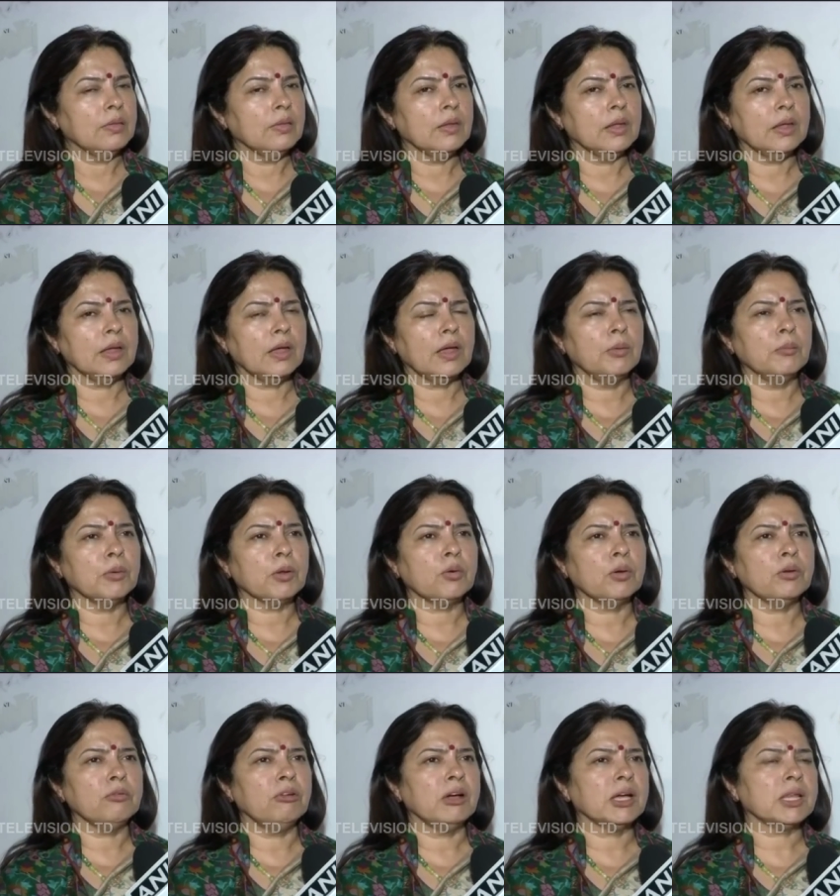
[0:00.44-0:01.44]
देखिए हमें
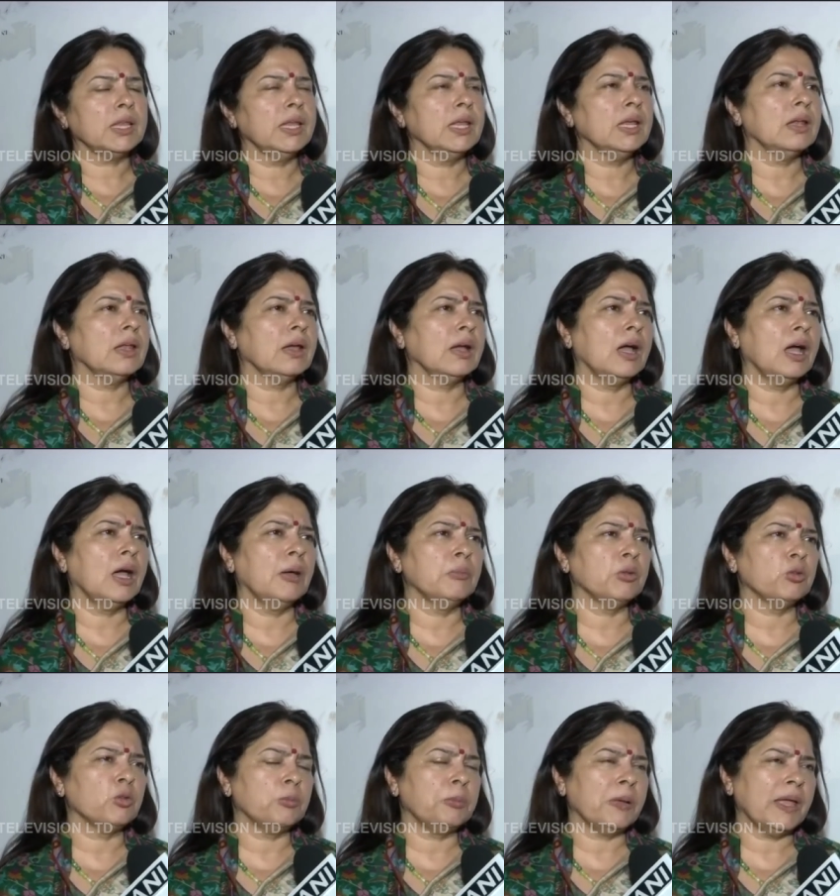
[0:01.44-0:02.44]
कोई वक्त नहीं लगा
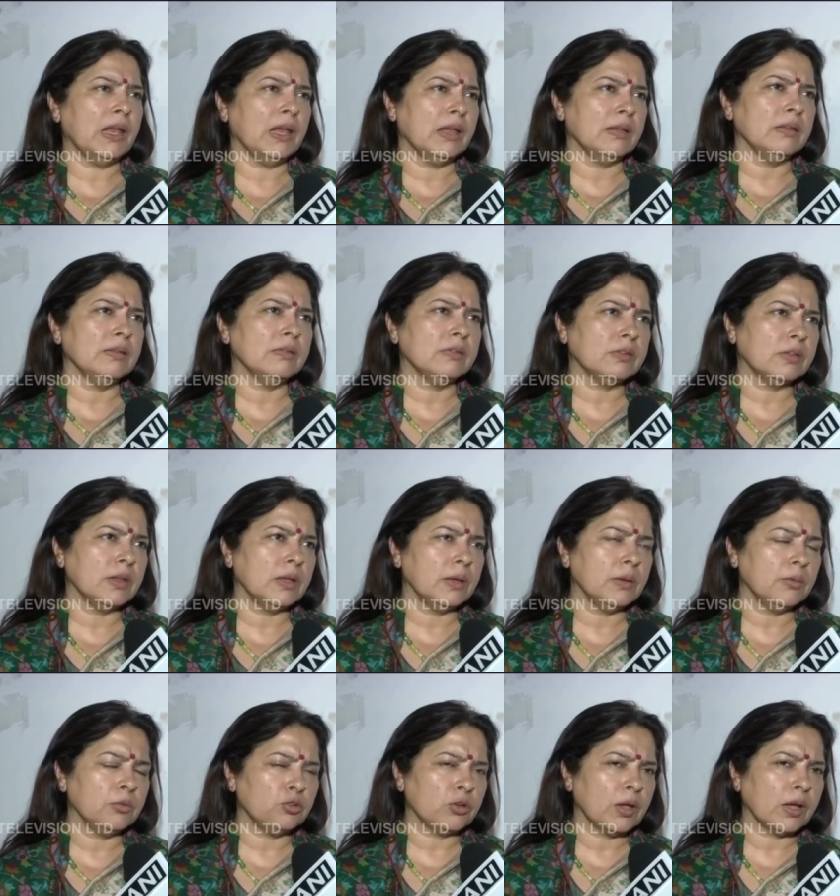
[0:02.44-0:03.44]
हमें तो पहले दिन से
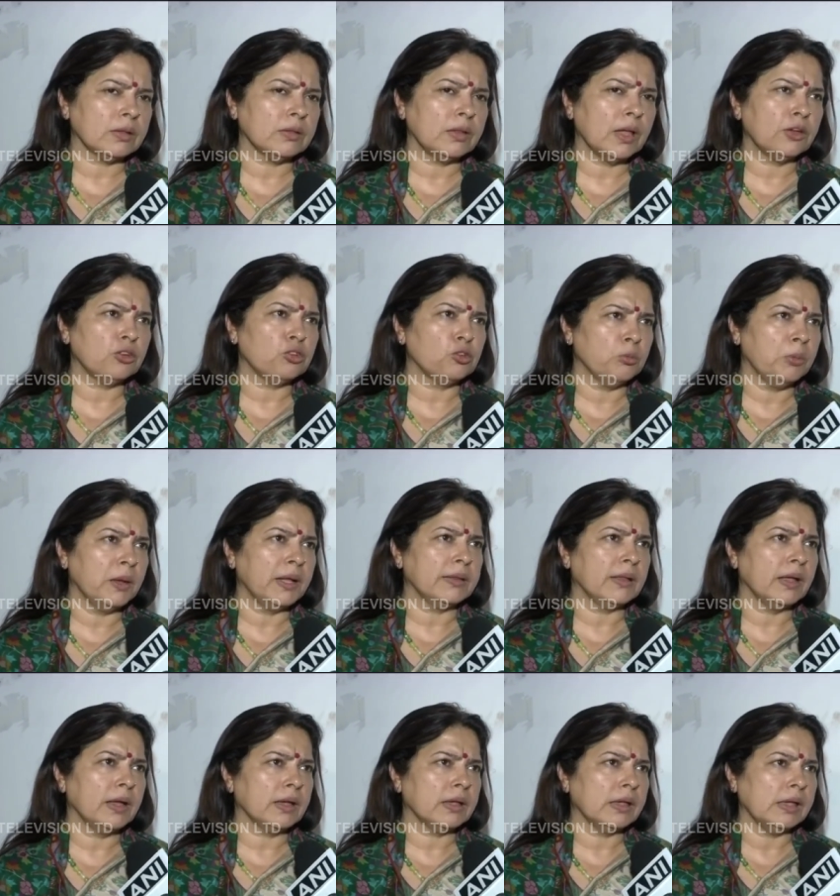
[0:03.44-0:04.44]
शक था शुबा
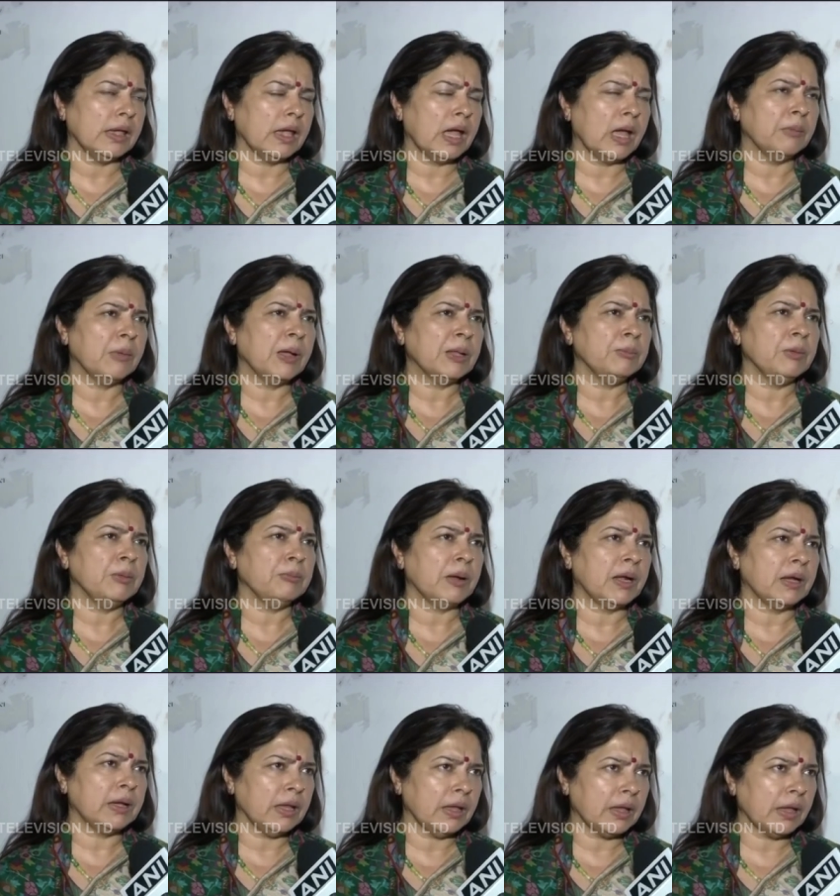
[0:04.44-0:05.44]
था कि ये आम आदमी
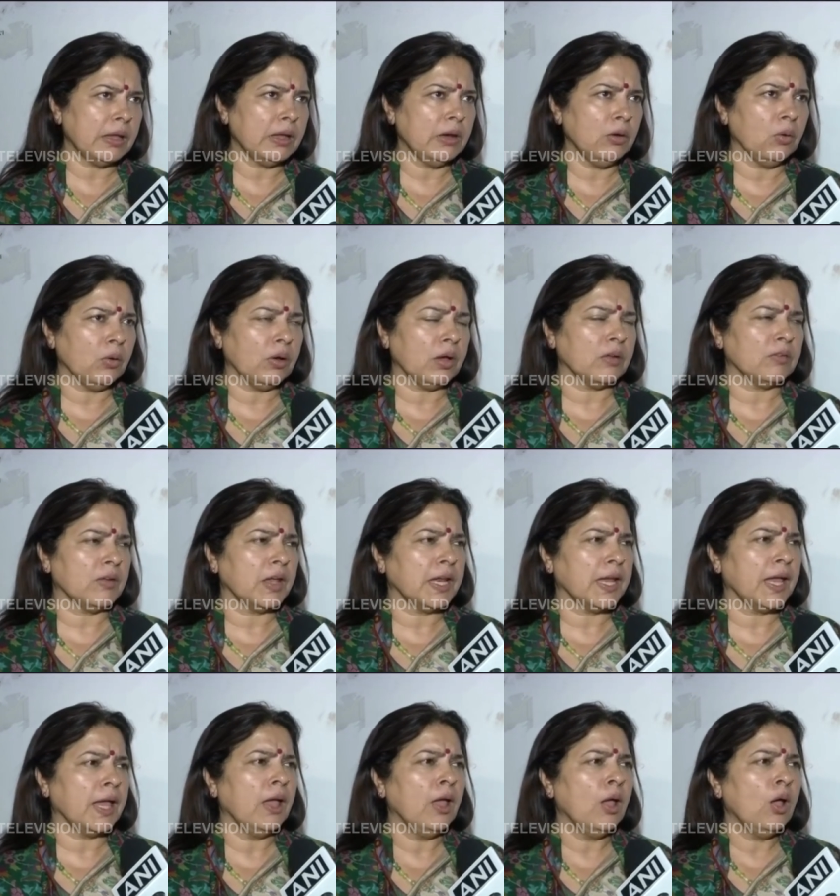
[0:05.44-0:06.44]
पार्टी के ही लोग करवा
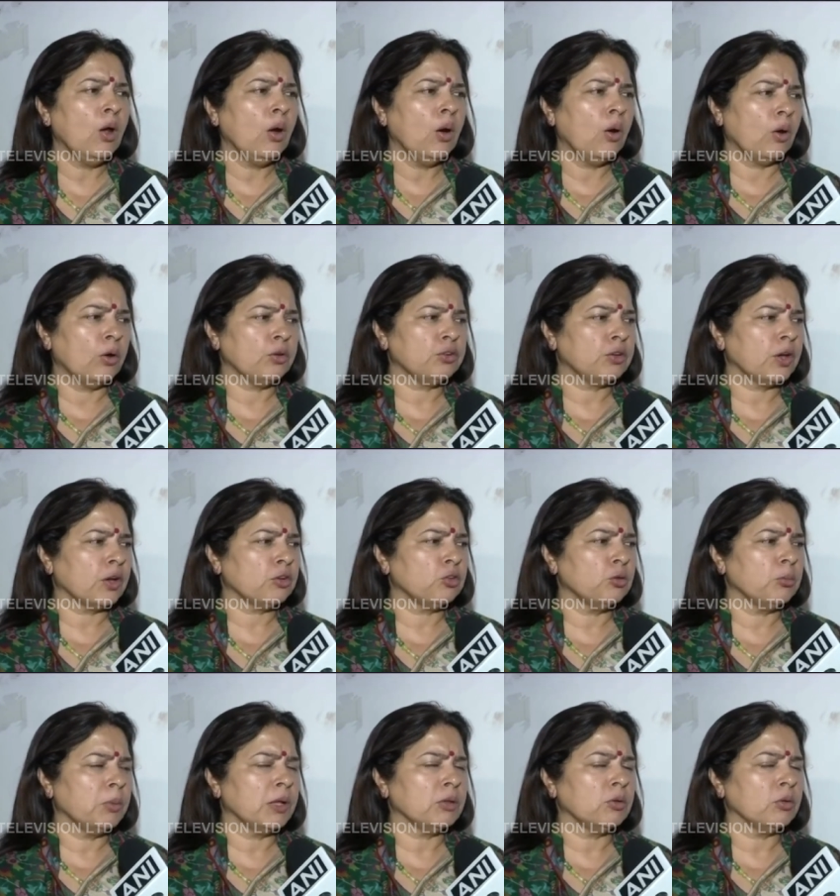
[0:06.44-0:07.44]
रहे हैं और शक
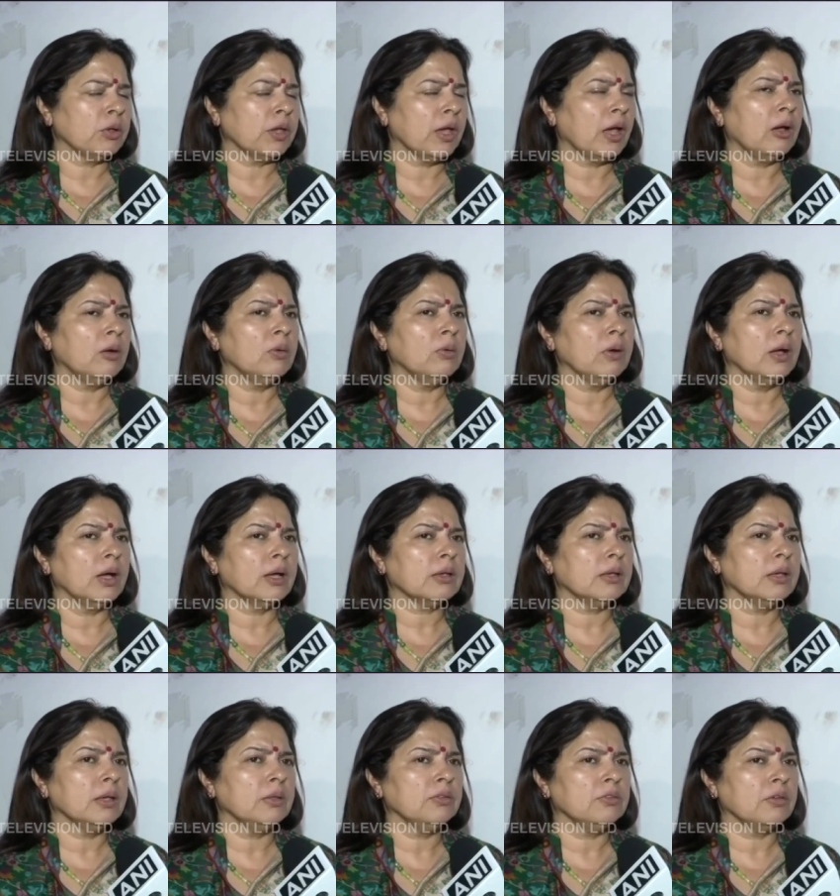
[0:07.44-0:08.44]
शुबा तो क्या होगा
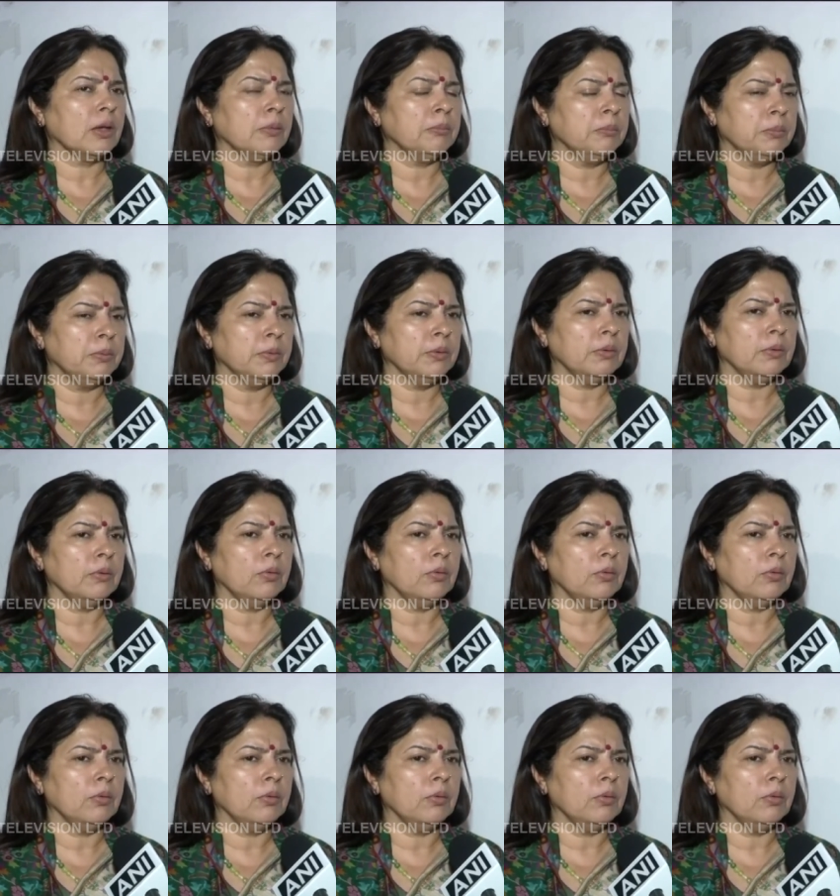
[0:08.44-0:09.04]
कि जब